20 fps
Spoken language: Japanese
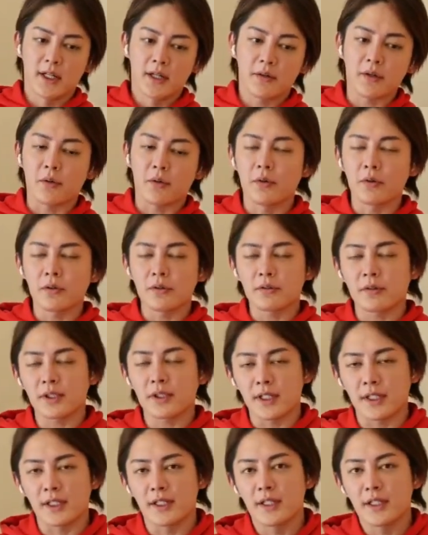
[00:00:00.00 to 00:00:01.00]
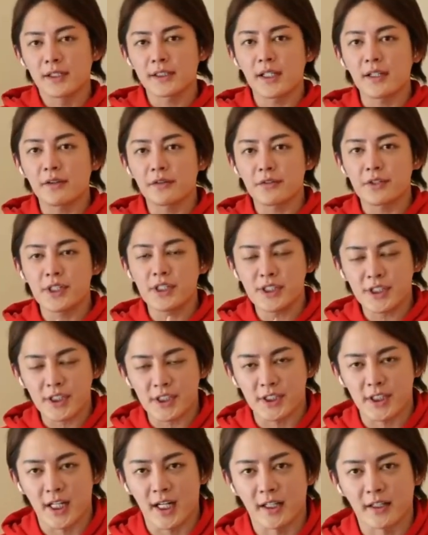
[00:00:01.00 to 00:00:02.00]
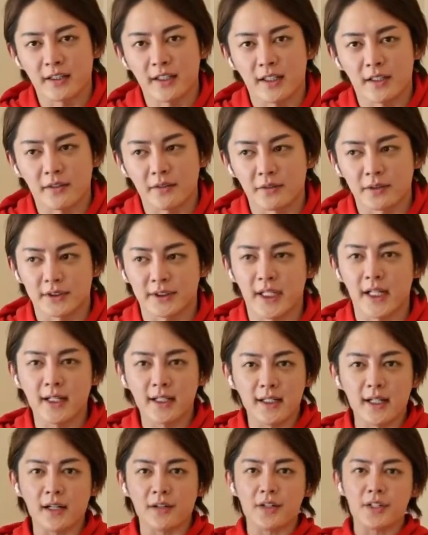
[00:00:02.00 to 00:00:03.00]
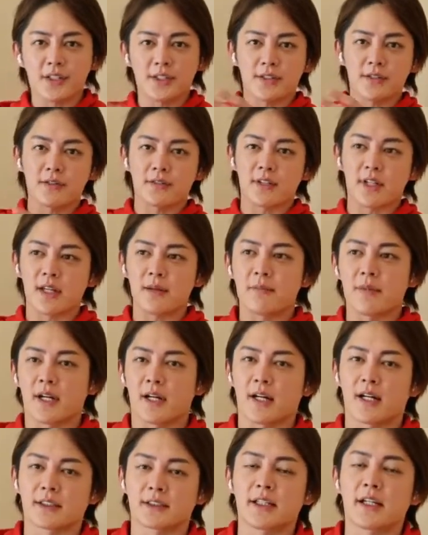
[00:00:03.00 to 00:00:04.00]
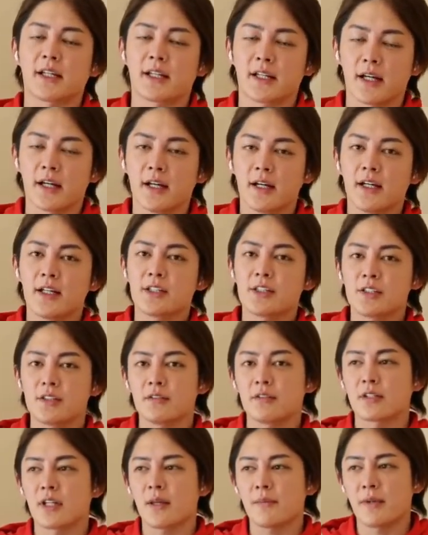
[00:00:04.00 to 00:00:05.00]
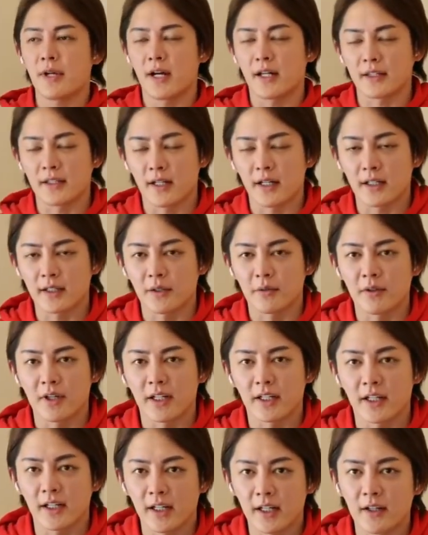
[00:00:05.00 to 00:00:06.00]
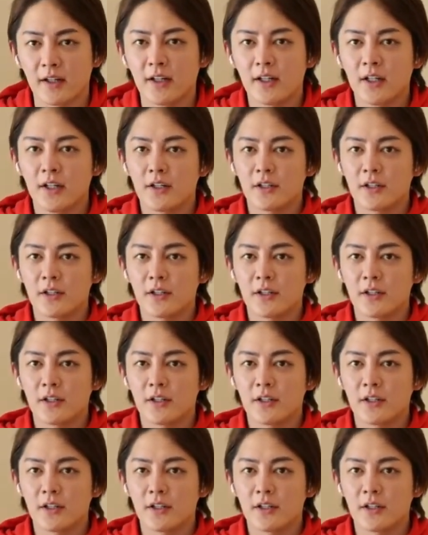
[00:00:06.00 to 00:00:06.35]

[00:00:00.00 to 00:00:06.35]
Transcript: これ本当にちゃんと意識してやんないと、せっかく一生懸命稼いで、一生懸命働いたお金が、